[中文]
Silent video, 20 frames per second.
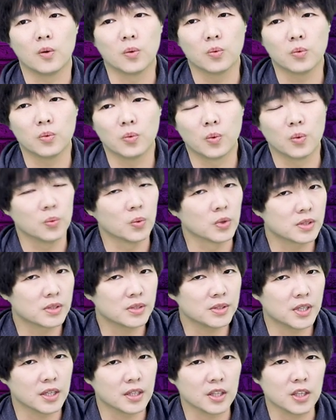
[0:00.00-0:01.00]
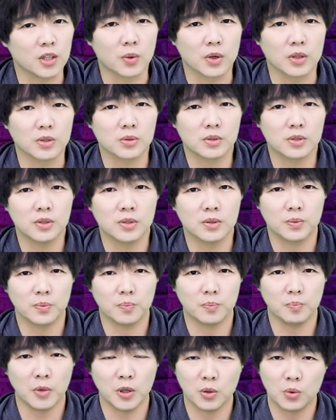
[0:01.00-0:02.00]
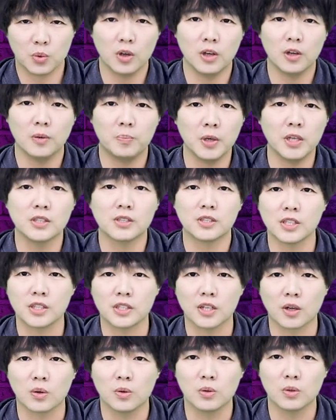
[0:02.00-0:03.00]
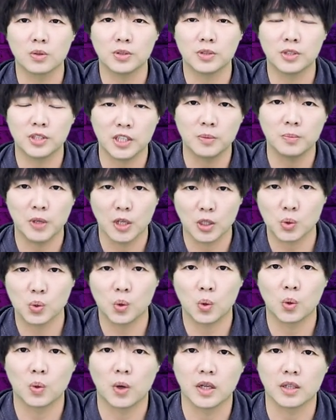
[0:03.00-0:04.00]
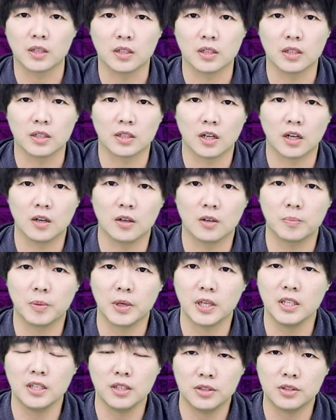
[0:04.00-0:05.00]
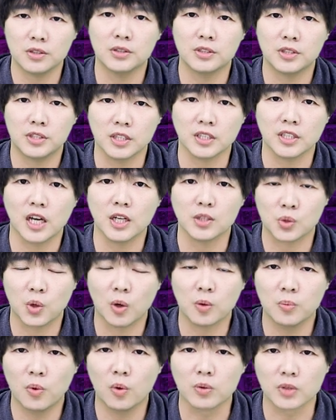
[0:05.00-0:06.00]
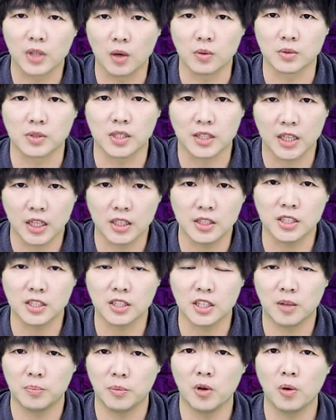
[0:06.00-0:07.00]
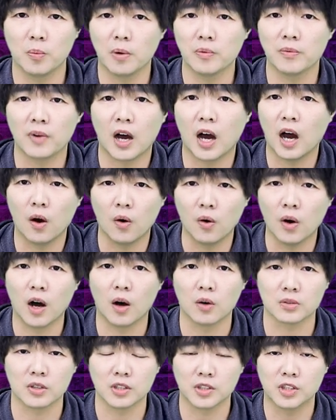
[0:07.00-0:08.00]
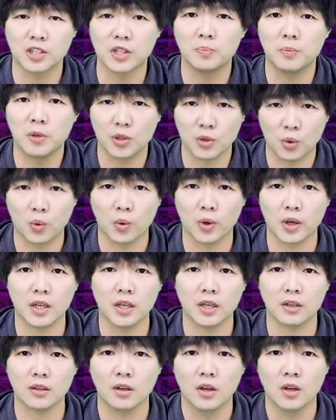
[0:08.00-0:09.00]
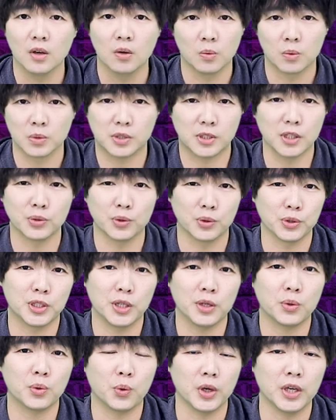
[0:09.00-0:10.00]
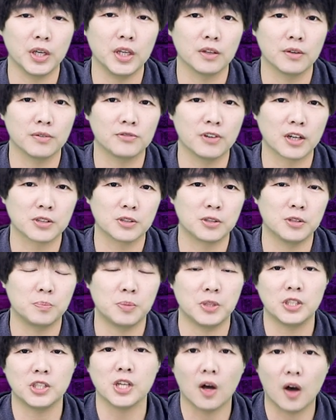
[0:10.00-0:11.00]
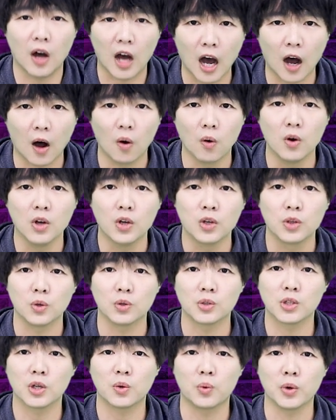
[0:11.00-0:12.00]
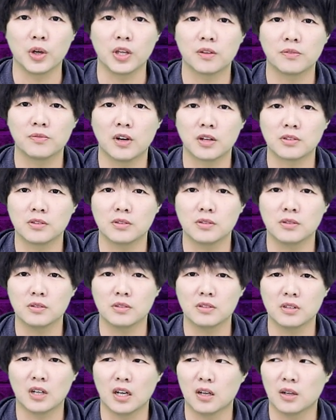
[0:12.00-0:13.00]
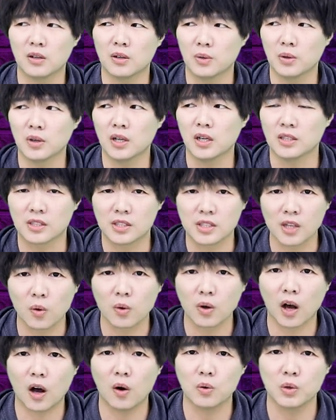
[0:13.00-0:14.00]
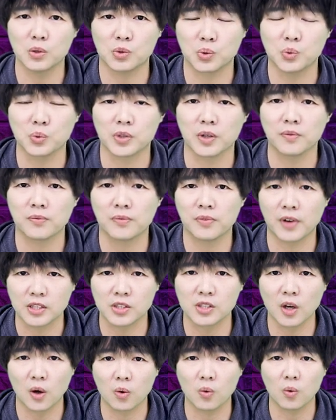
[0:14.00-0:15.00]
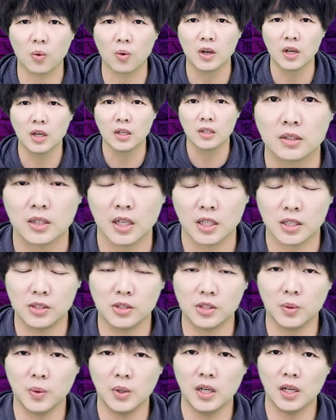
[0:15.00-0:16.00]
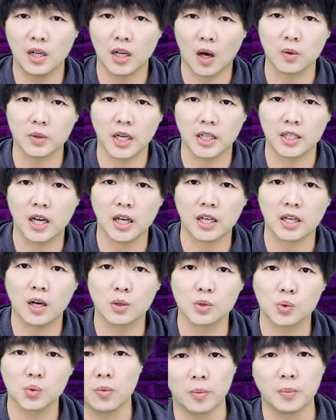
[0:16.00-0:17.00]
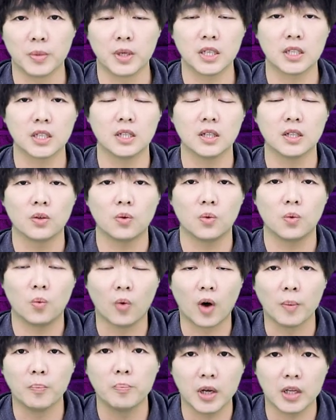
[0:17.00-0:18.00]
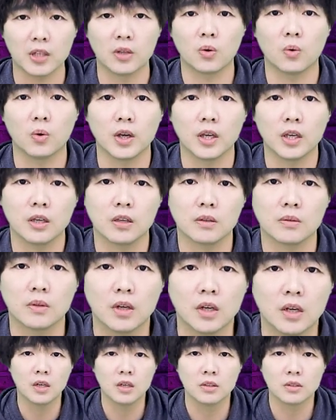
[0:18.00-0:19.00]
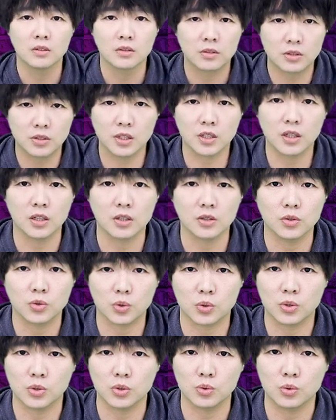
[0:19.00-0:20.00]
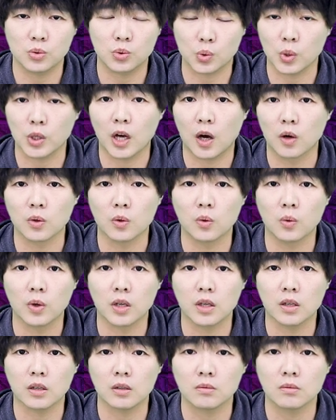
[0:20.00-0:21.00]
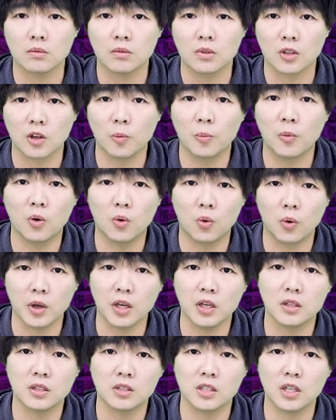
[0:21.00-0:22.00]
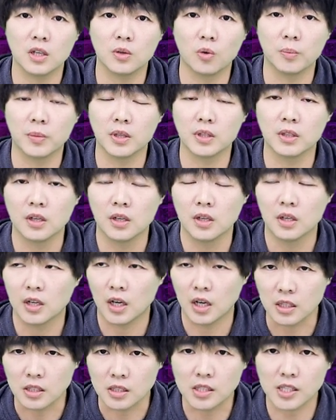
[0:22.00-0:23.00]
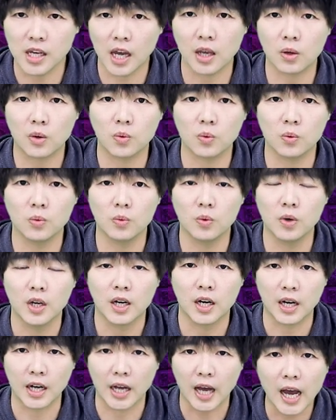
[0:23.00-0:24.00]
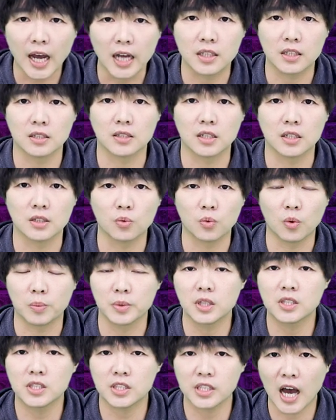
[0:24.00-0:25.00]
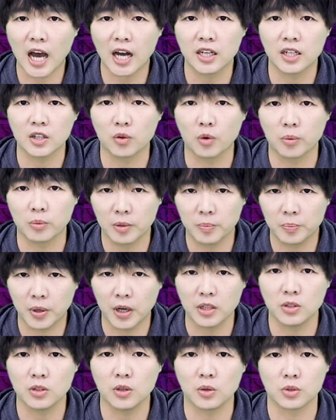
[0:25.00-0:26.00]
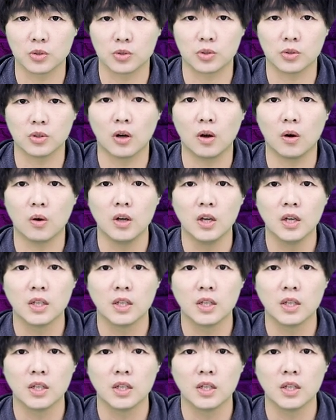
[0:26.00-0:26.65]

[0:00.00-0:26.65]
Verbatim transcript: 我我我之前以为就是面对变性人或者是性别错乱的，然后被意识形态冲破脑子的年轻人，没有办法好好的正面的回应。我知道有些回应的方式比较好，有些回应的方式呃会很糟糕，会促成反效果。但是这位老奶奶告诉我们一个完美的回应。这个就是最好的回应。当我们回应那些我们很在乎、很爱的人，我们的家人、我们的朋友的时候，